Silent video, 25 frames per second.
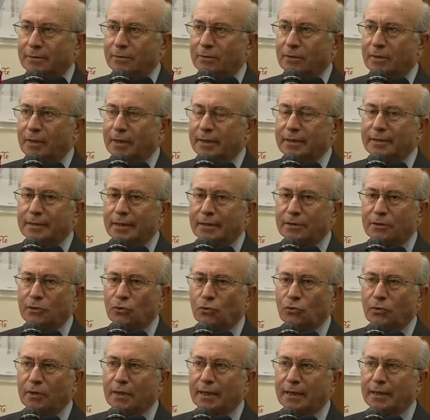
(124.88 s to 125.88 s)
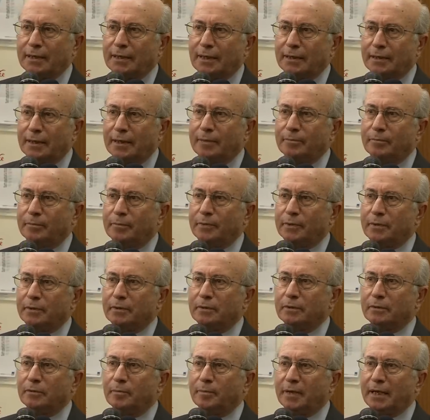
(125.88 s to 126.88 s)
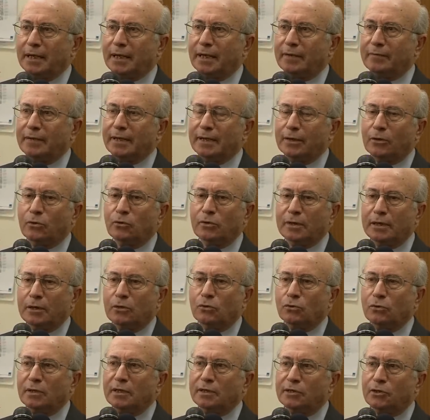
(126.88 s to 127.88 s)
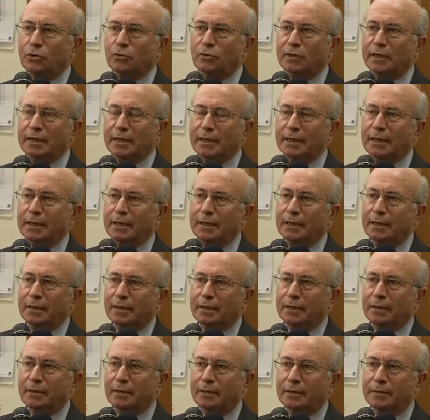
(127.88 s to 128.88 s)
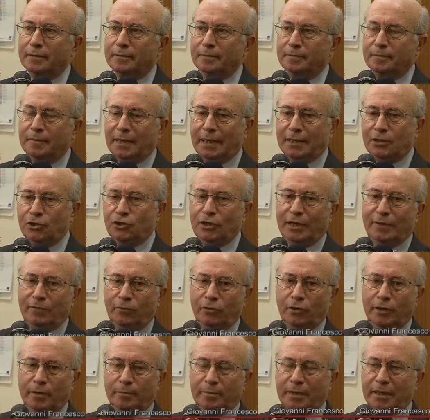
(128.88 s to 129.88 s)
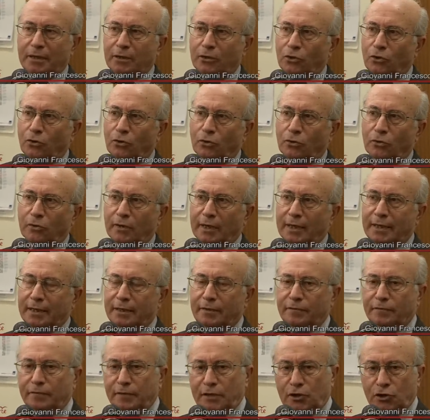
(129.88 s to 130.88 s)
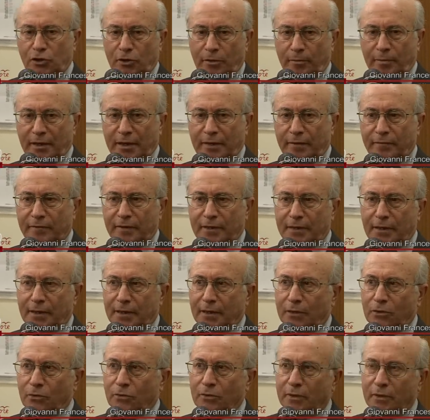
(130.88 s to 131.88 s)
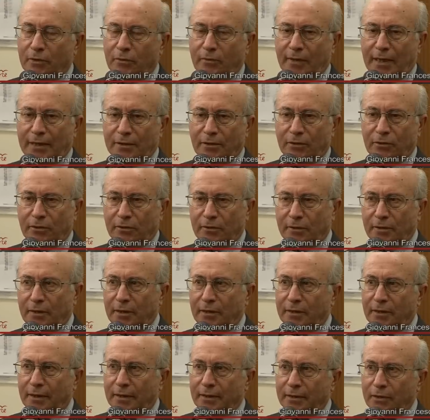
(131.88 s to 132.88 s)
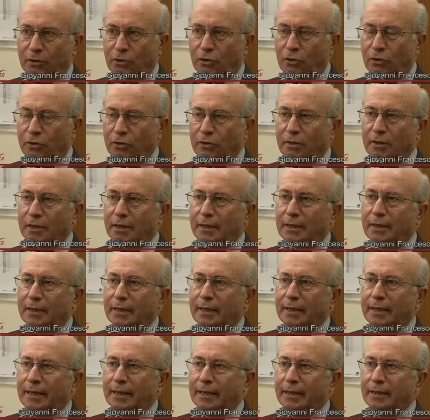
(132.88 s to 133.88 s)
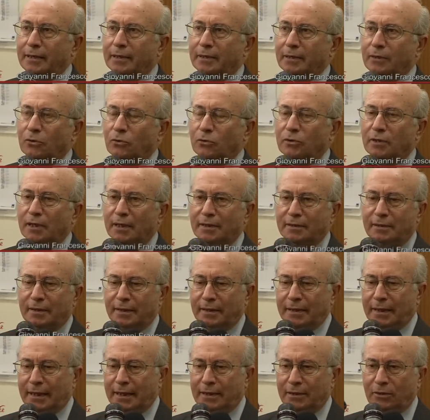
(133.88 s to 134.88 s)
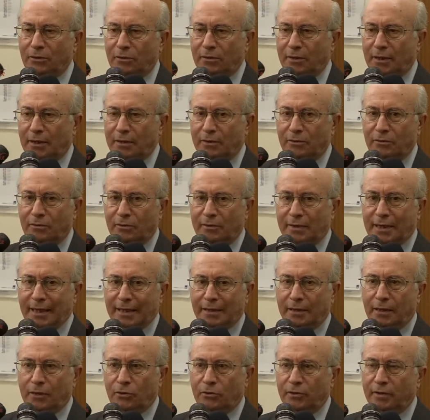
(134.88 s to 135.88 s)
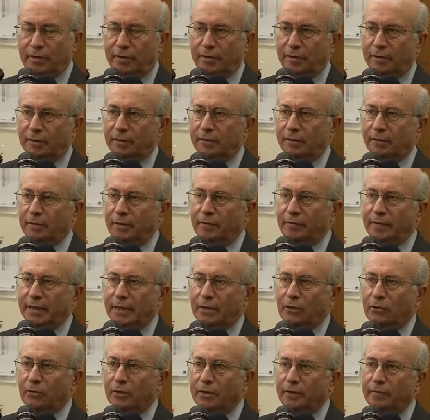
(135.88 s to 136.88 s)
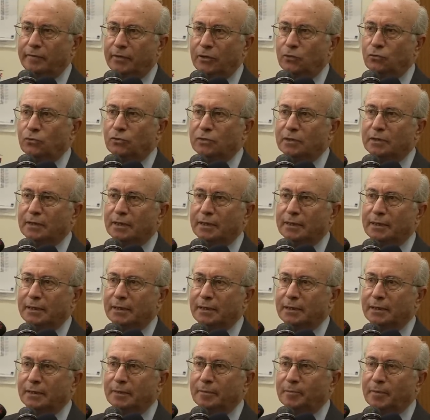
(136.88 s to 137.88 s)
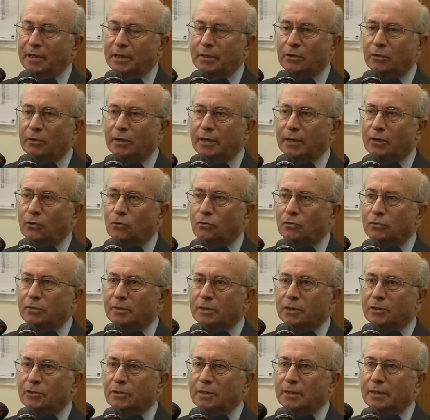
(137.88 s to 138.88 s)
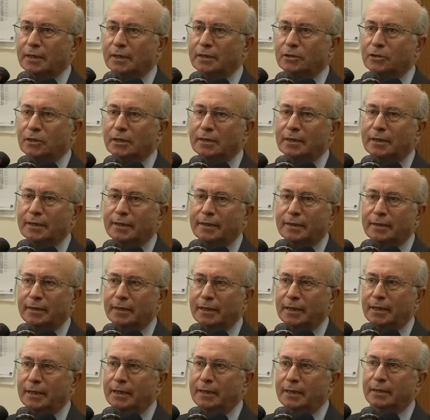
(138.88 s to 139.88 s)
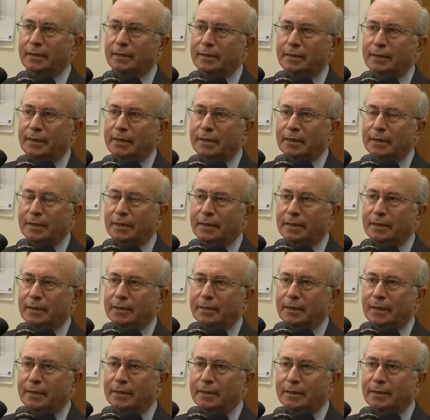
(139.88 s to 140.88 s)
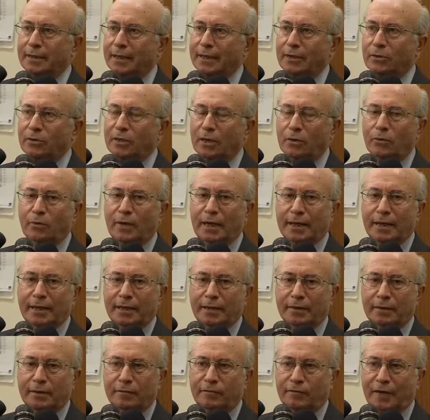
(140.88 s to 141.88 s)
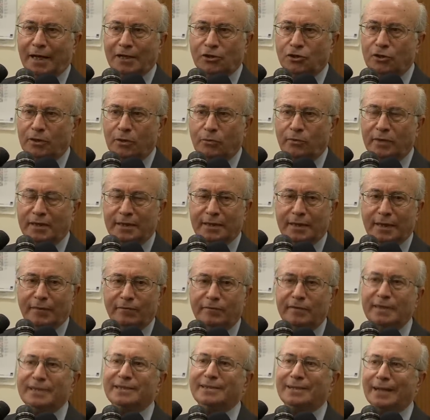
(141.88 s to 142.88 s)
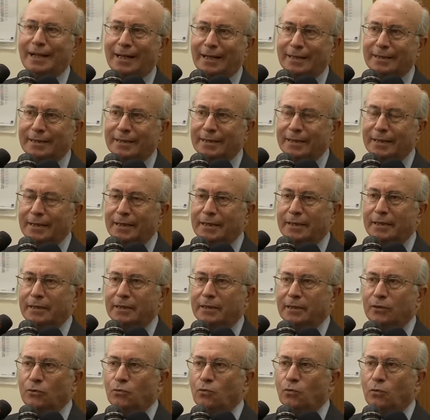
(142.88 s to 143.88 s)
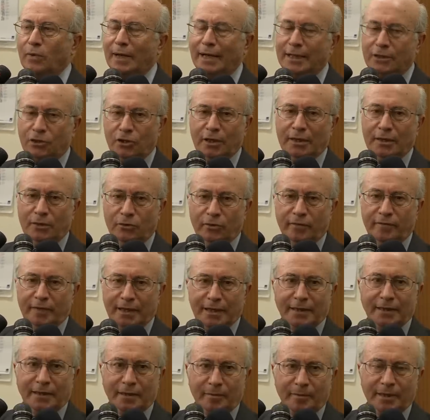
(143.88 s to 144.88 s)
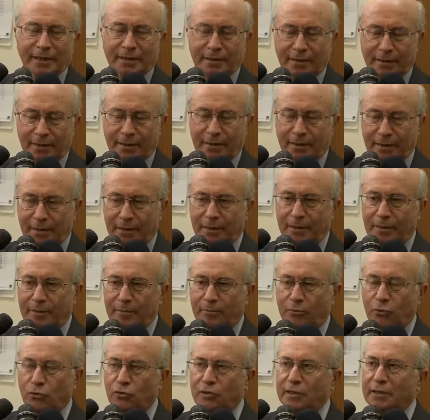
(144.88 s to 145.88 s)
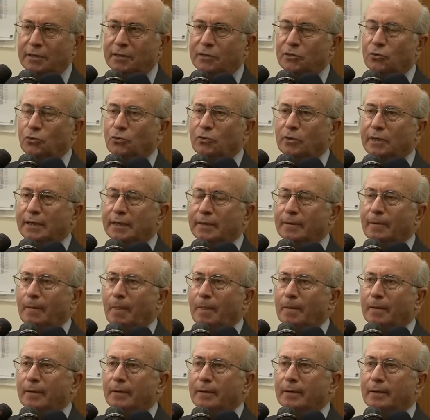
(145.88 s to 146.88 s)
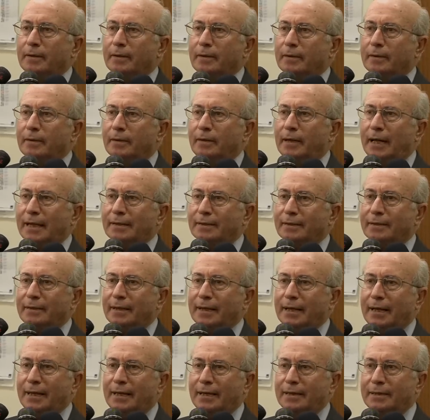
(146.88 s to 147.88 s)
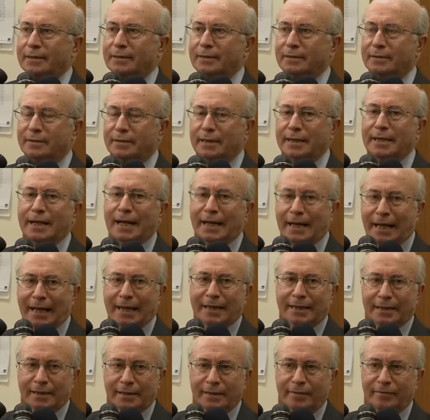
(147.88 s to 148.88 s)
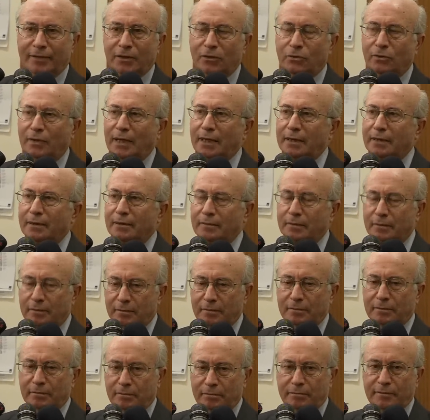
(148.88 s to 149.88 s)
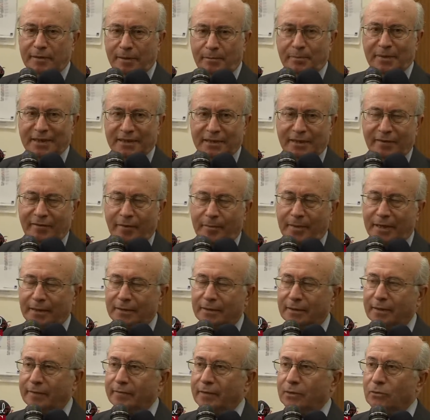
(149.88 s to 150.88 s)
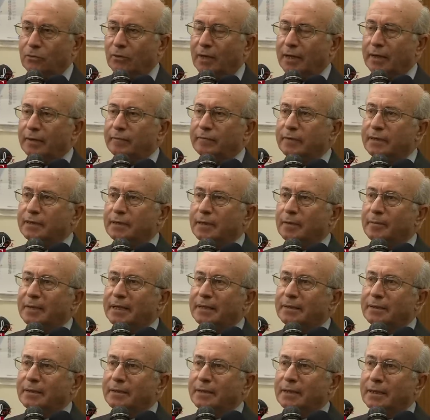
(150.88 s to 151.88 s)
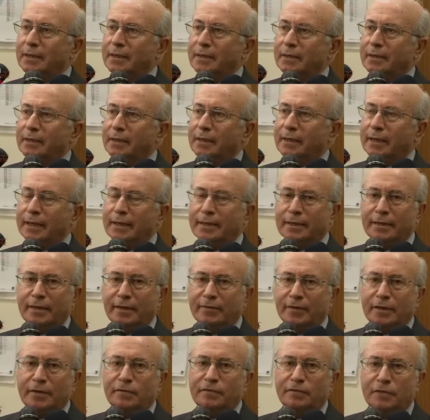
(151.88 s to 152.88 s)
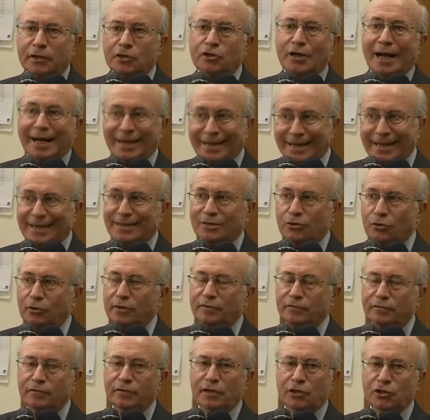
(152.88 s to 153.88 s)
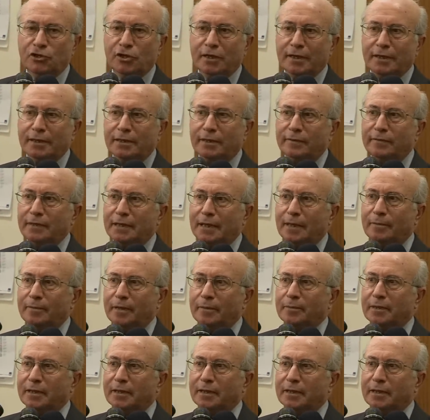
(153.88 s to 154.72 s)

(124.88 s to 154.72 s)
organizzazione che da tempo operava in condizioni eh, agevoli per loro e difficili per gli investigatori in quanto il territorio è eh, contrassegnato da un dedalo di, di, vicoli, di viuzze, di piccole corti eccetera eccetera nel, nel, all'interno del quale era facile quindi avvistare chiunque e c'erano evidentemente posizioni eh, atte a eh, segnalare eventuali, eh, tempestivamente eventuali avvistamenti il che rendeva difficile, ha reso difficile difficile l'attività prima